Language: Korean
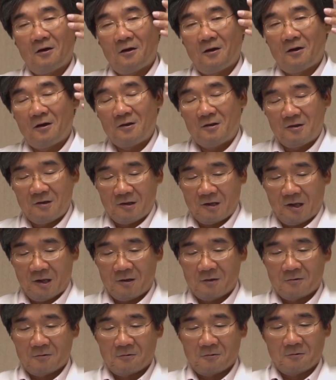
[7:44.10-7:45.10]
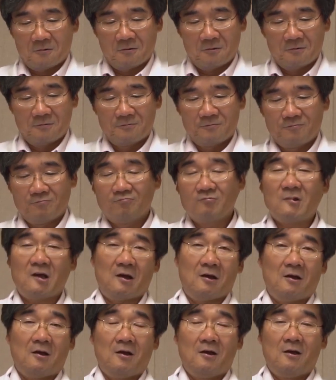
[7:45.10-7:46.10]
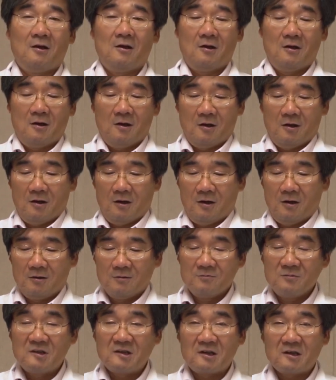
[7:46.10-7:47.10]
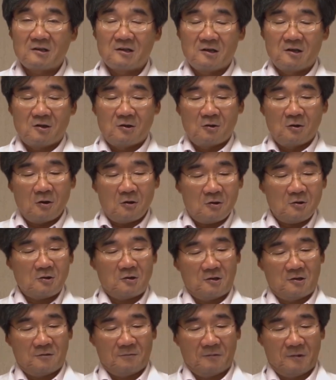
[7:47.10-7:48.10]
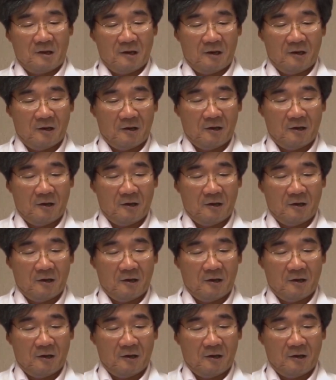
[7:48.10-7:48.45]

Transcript: 어, 들어가 있고 자 어, 음식의 질이 떨어져 있습니다.